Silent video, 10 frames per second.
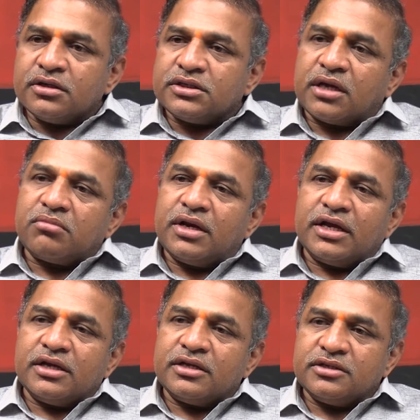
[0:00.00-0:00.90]
షర్మిల
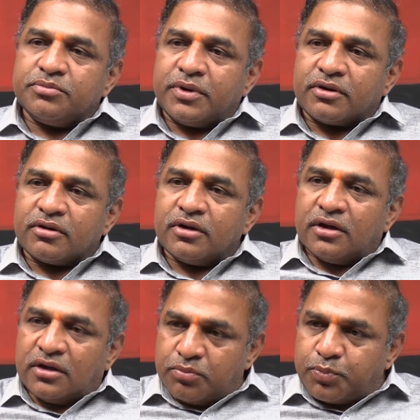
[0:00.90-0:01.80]
చెప్పారు
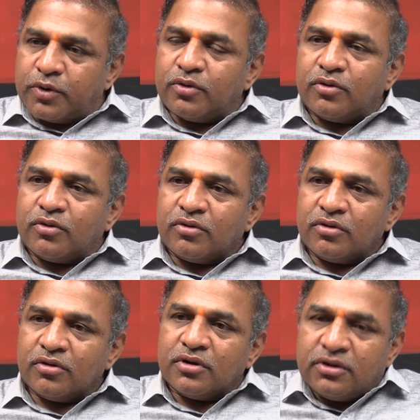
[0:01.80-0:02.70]
ఇప్పుడు
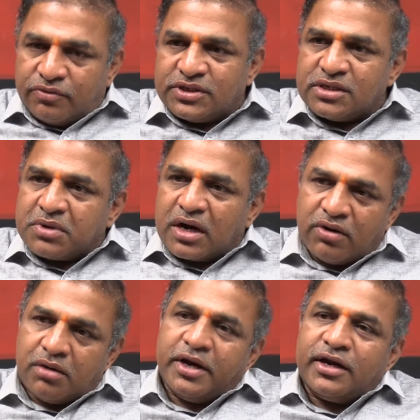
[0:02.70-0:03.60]
విజయం
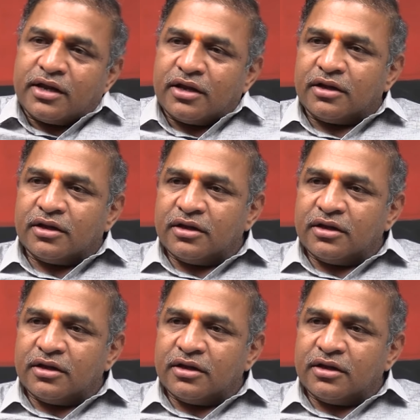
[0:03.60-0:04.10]
రావాలి బయటికి